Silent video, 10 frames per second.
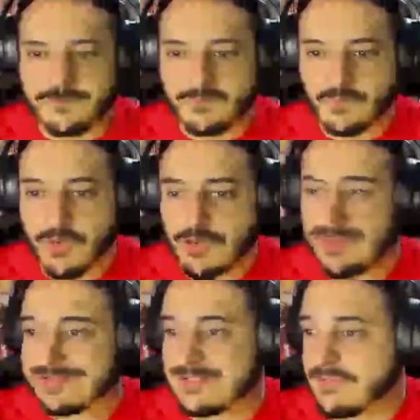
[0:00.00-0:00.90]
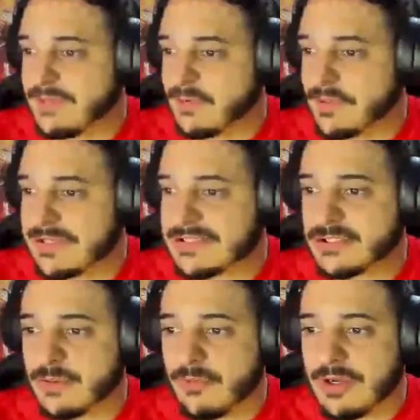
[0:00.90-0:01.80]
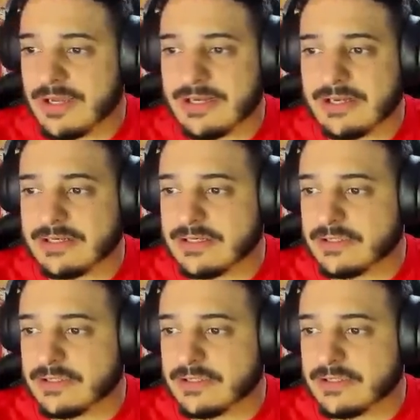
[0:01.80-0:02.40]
bueno, bastante bien, Wiclecito. Vamos al